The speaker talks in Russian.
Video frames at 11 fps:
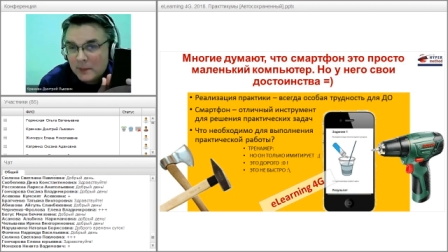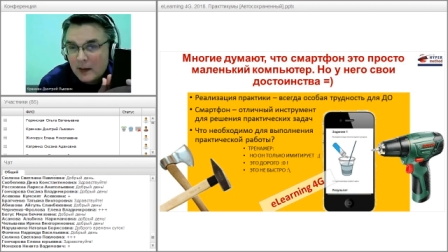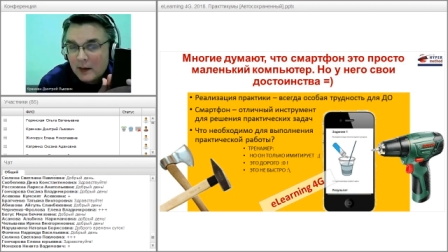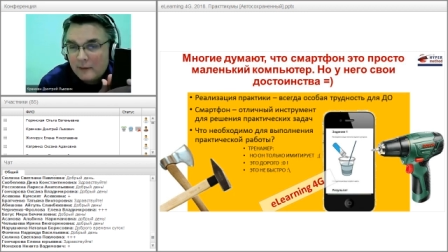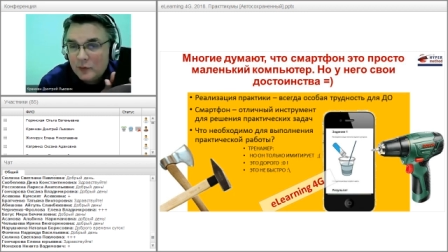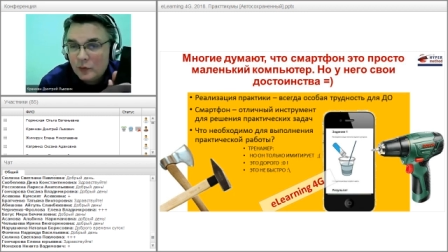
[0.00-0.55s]
В
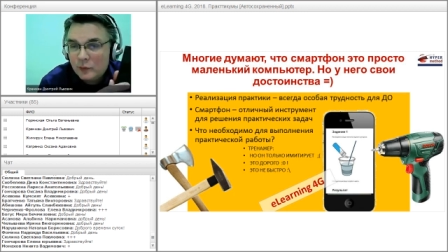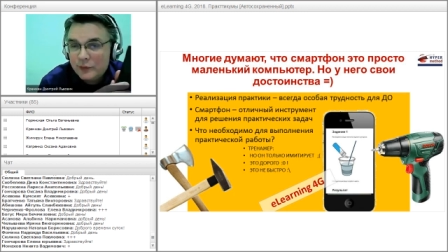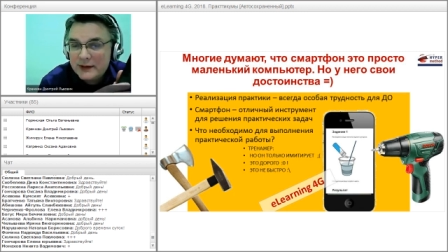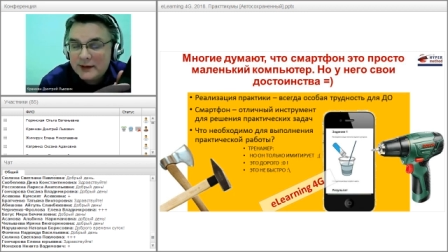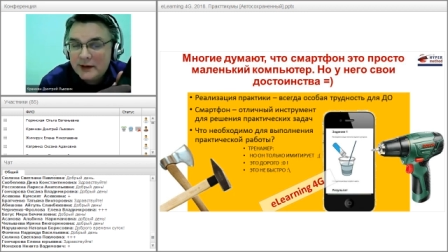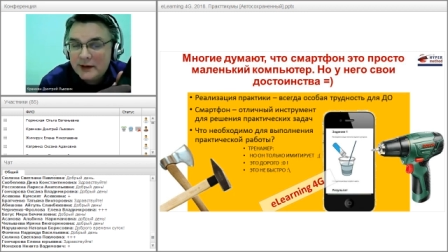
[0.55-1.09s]
нем есть
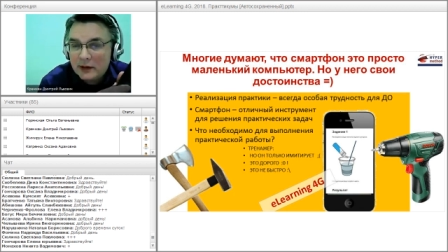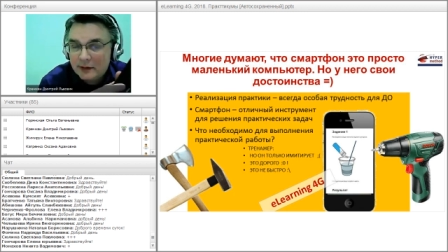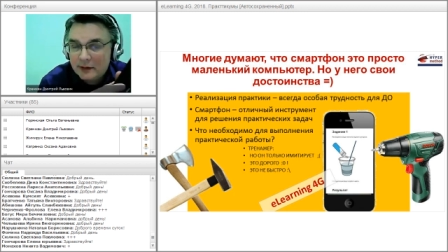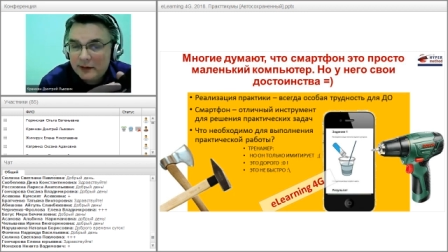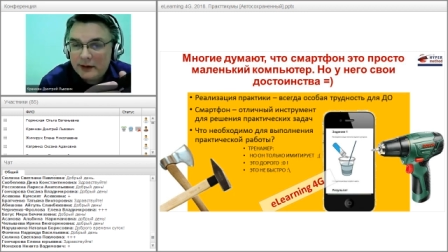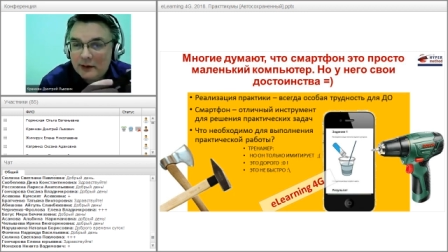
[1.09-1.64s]

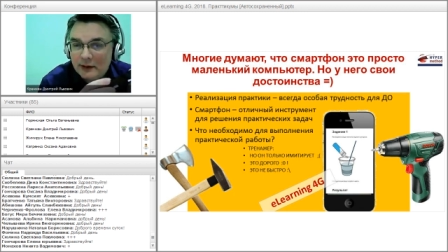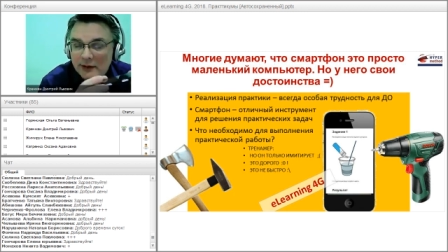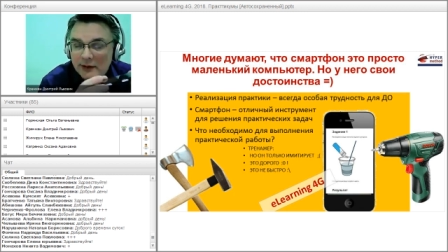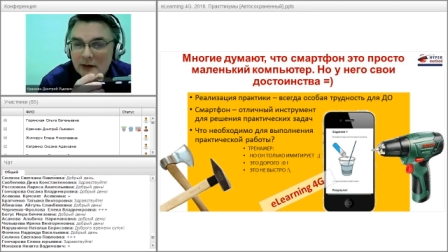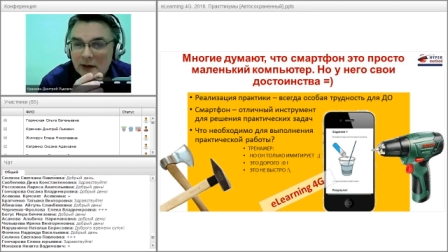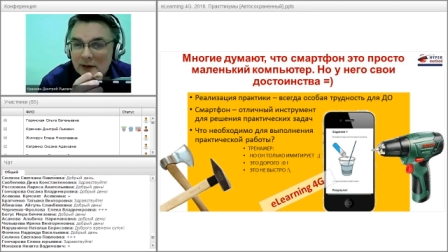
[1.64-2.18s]

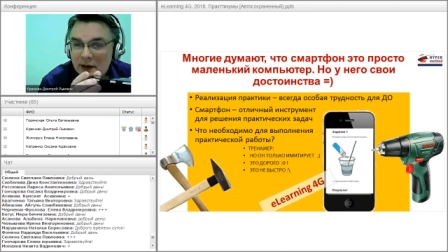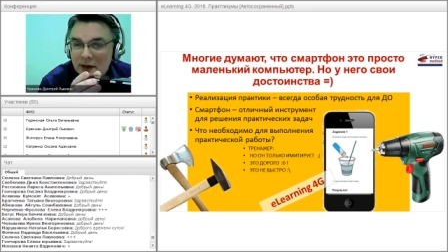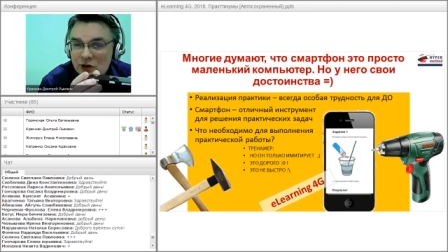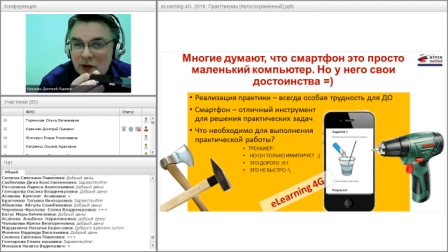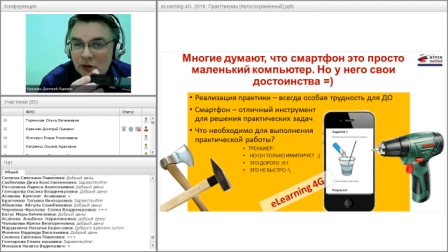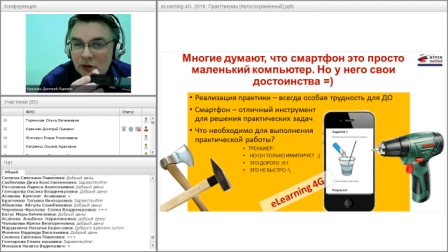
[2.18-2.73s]
гиродатчик,
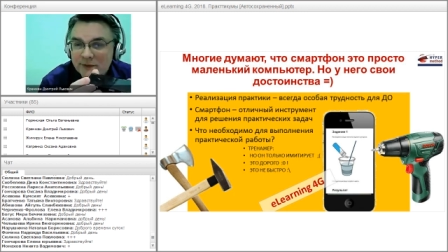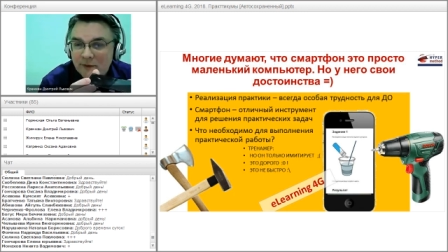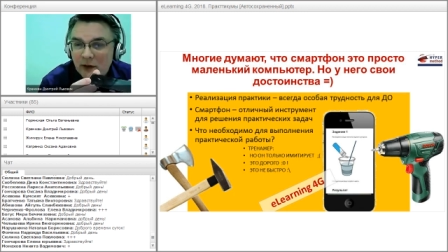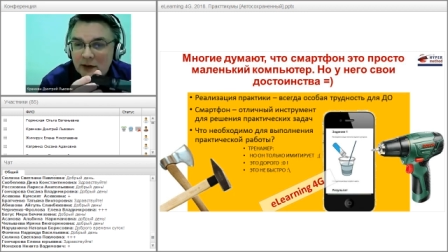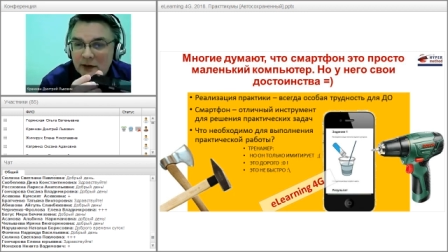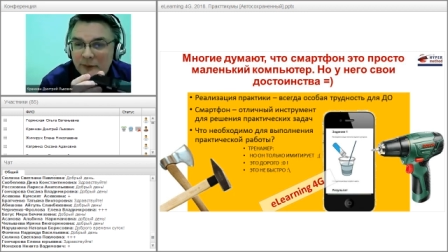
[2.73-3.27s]
который позволяет
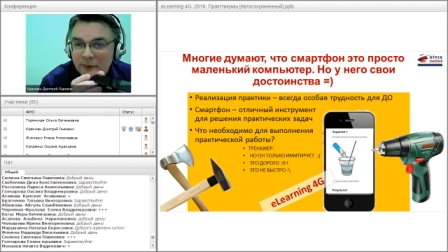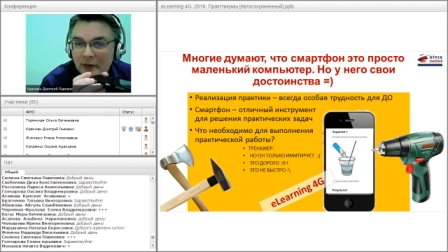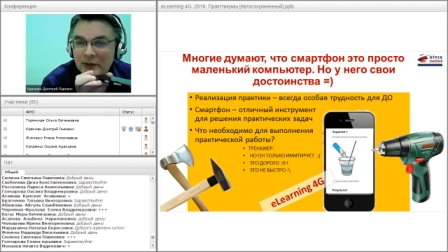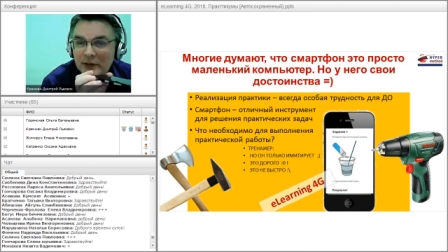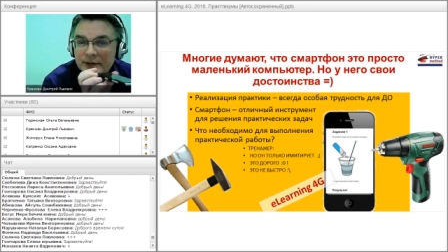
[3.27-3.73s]
определить